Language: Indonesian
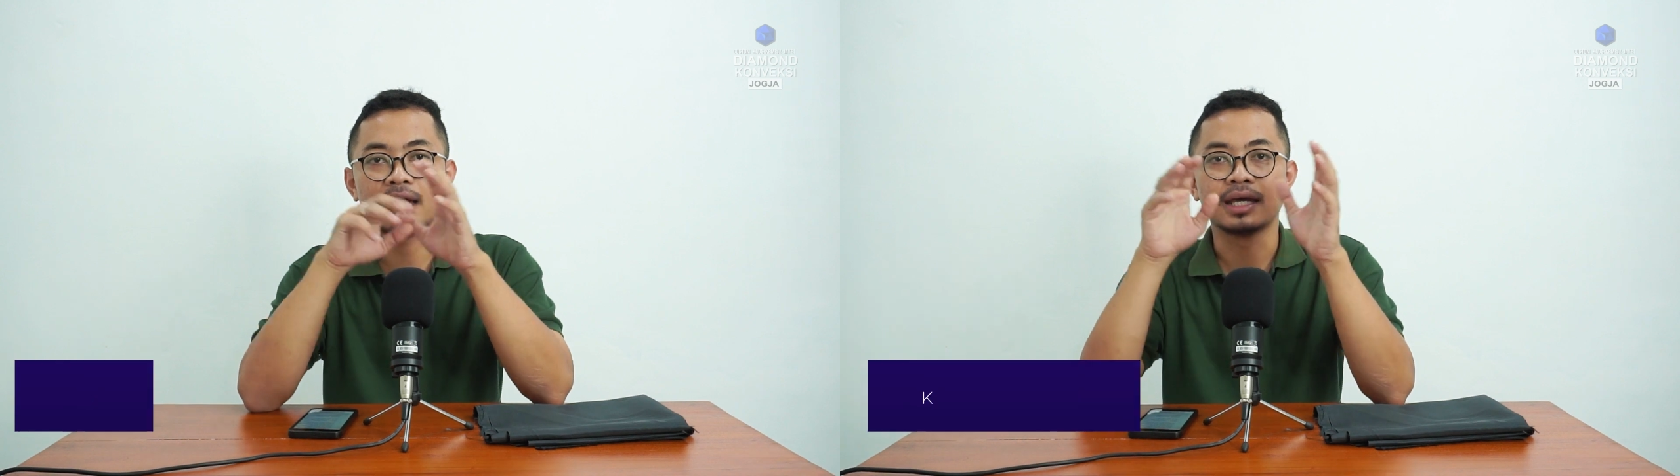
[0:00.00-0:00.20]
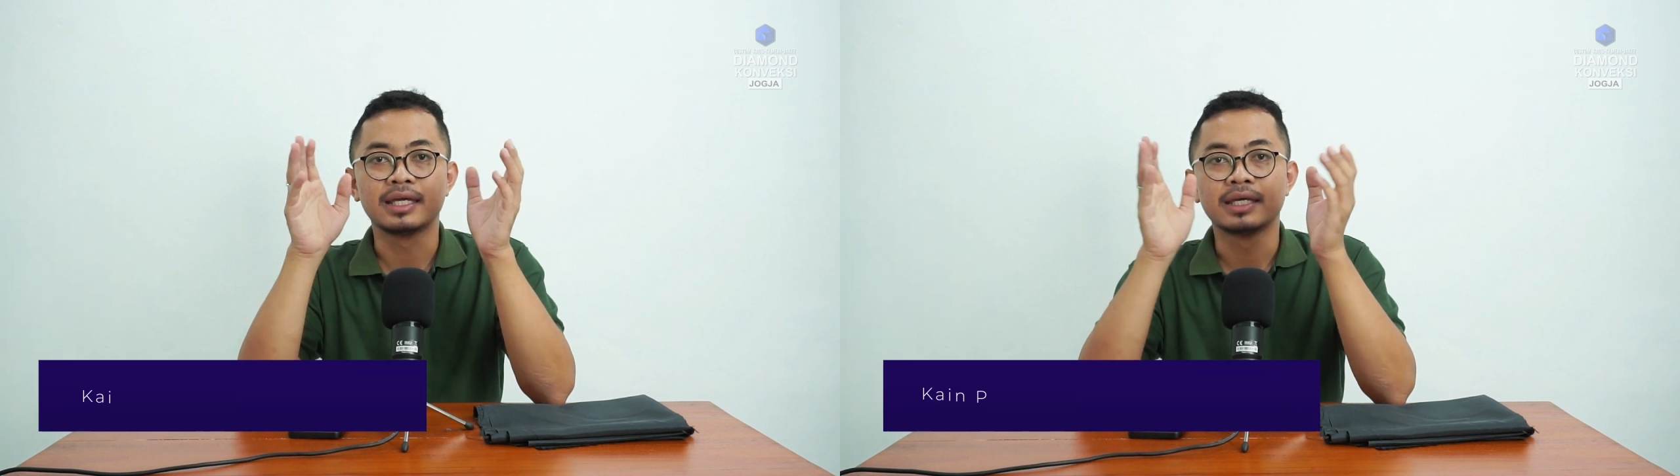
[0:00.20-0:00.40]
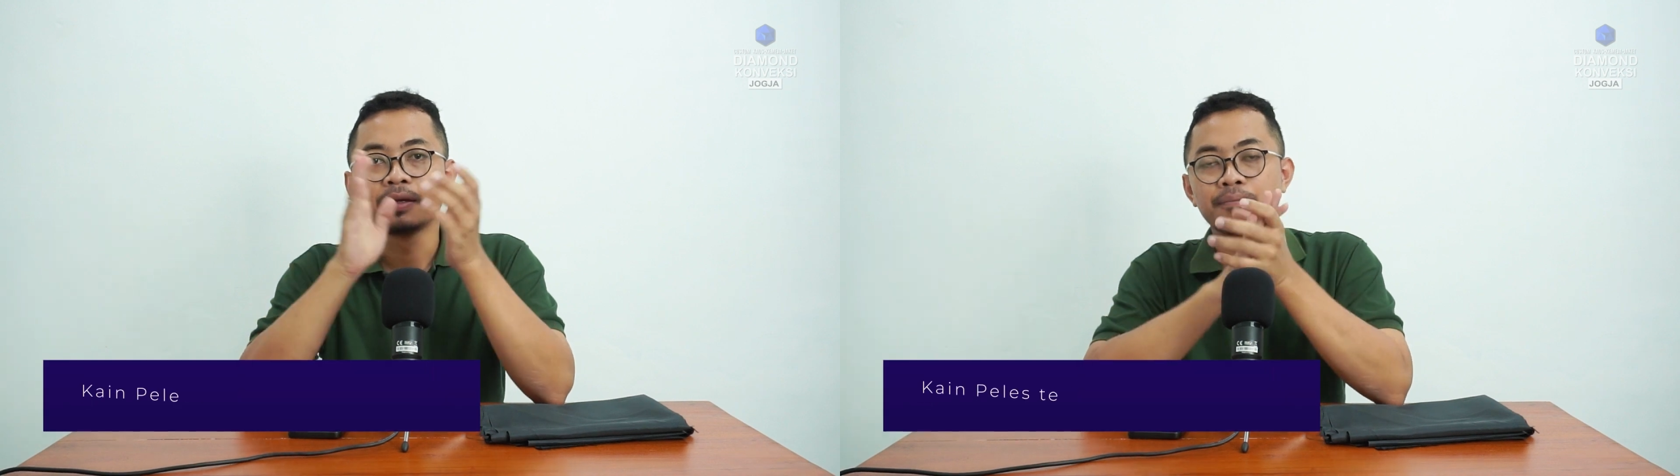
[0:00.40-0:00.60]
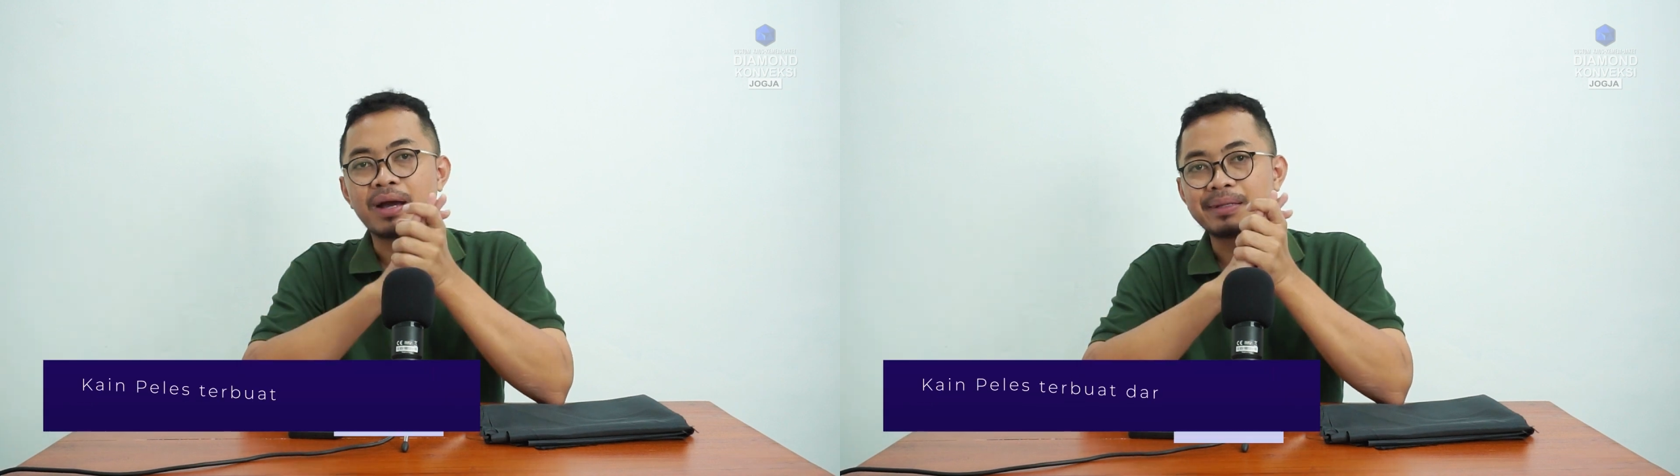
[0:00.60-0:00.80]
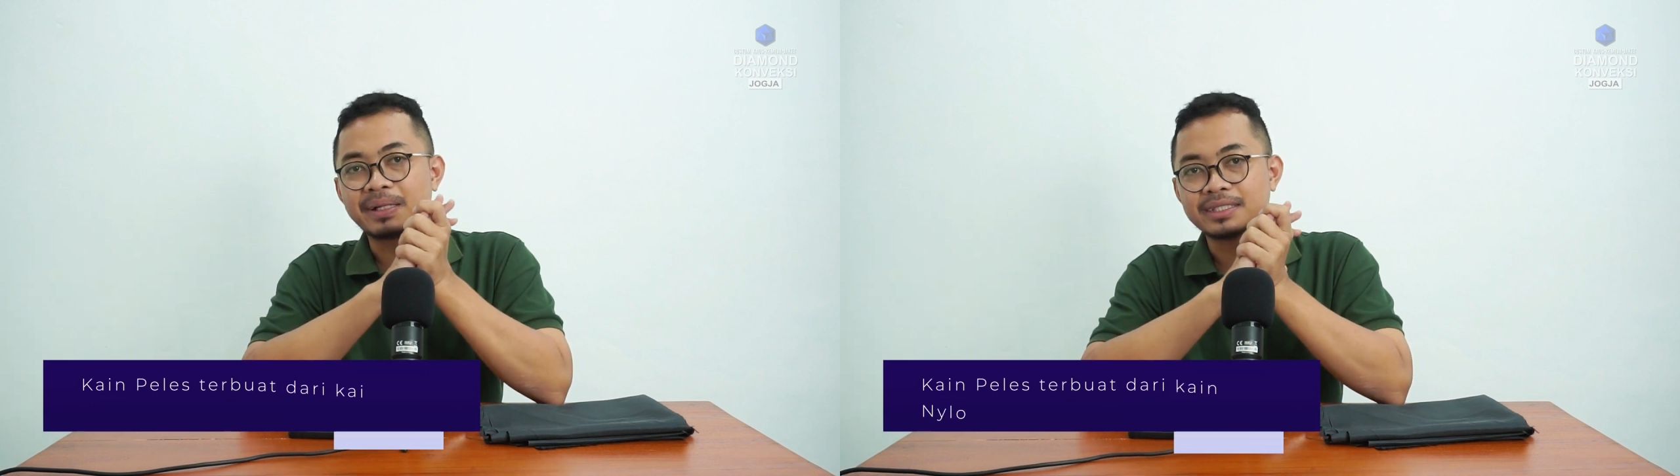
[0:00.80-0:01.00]
Nah,
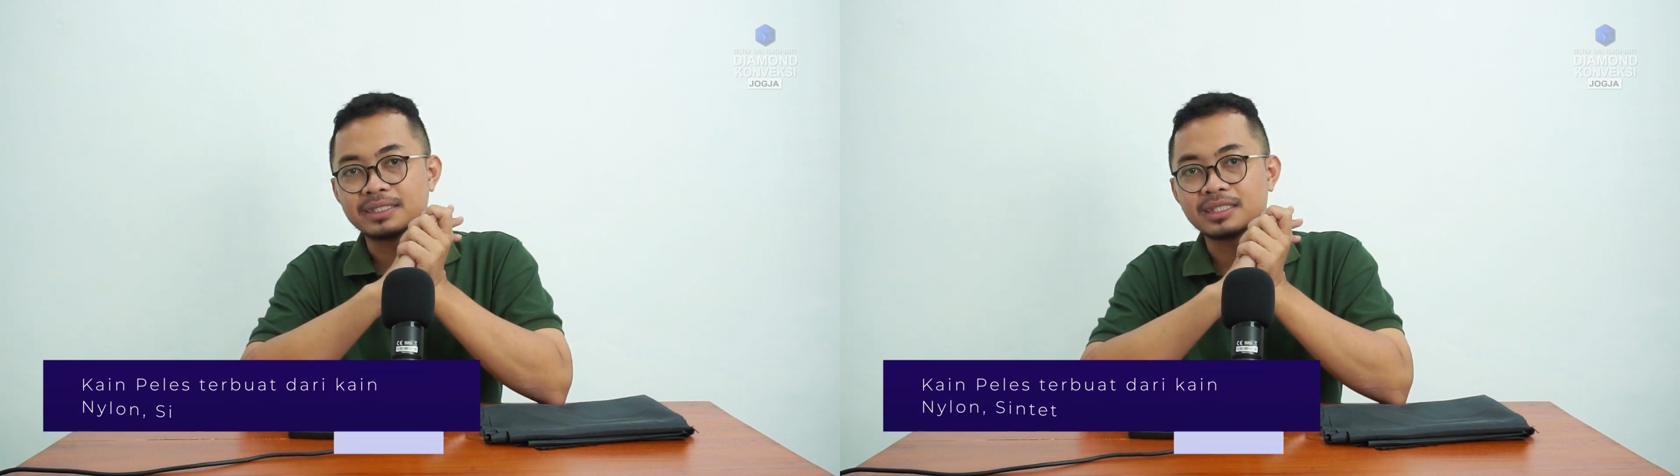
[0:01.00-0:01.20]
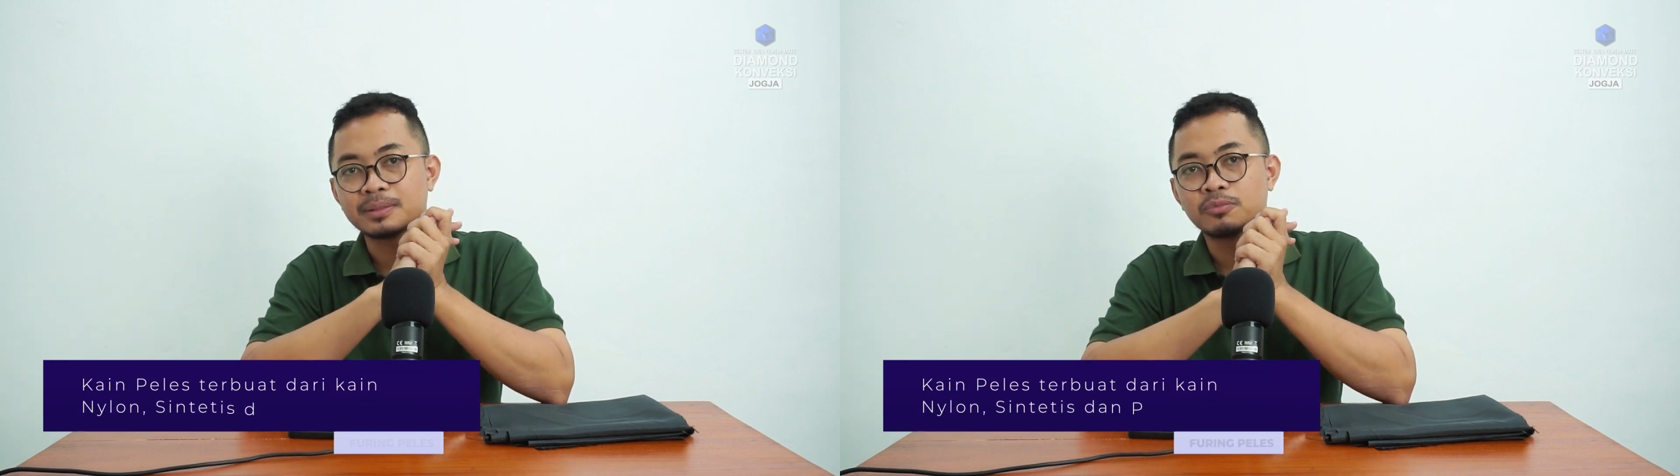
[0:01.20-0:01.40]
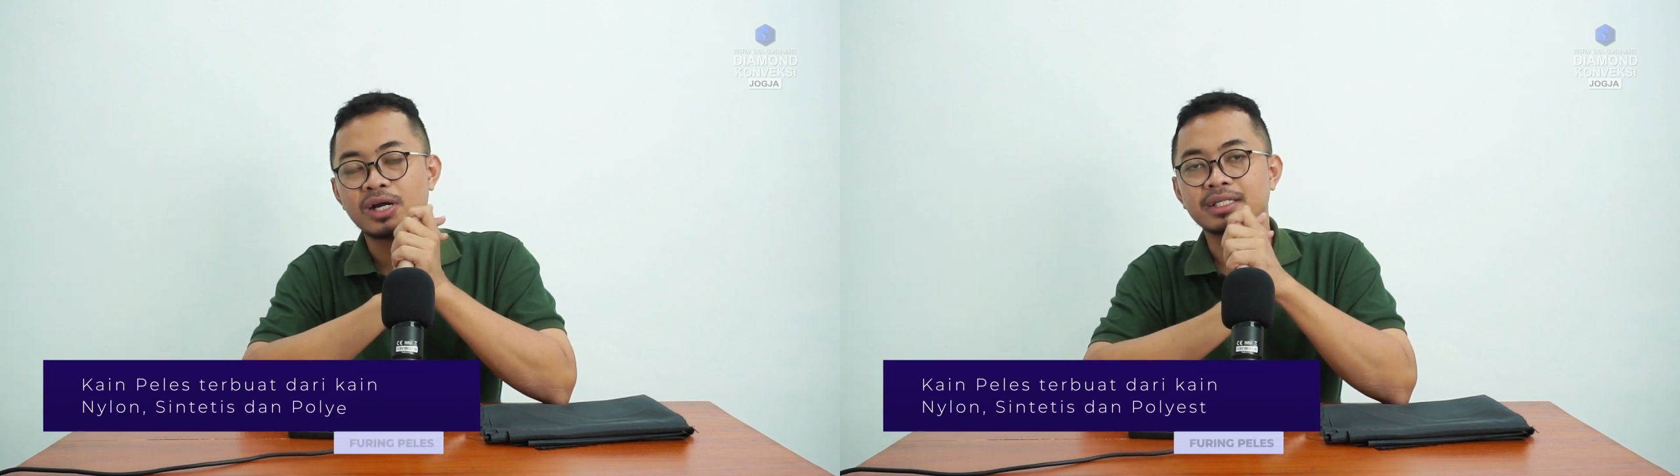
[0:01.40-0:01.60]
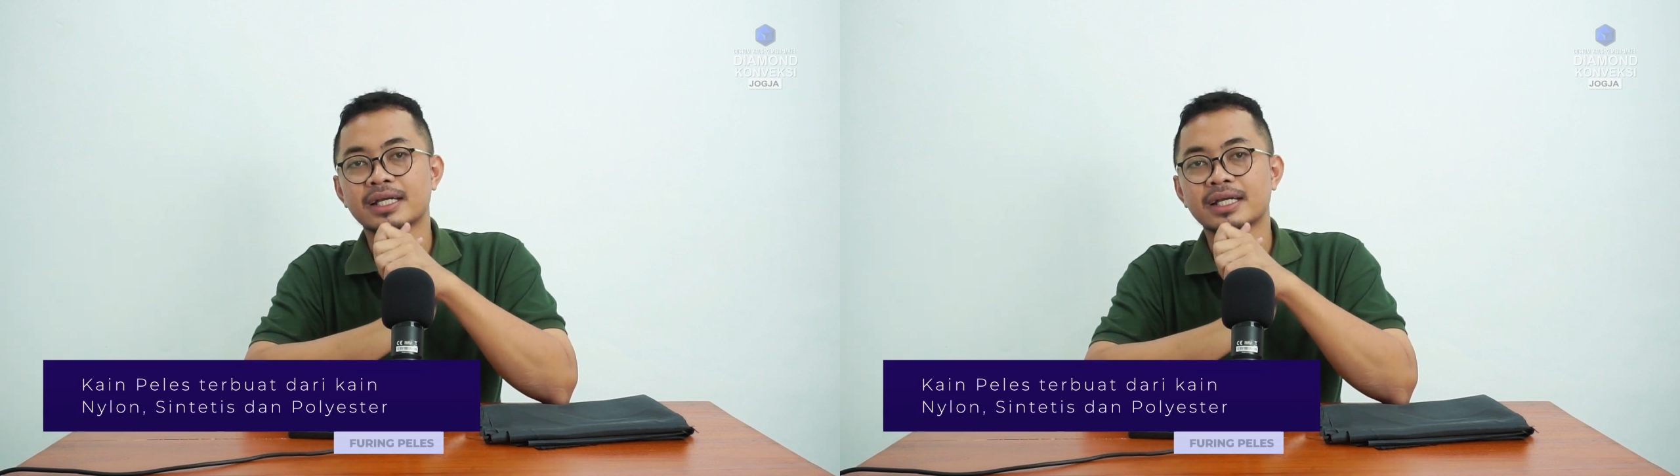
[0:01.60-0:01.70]
Bahan peles ini terbuat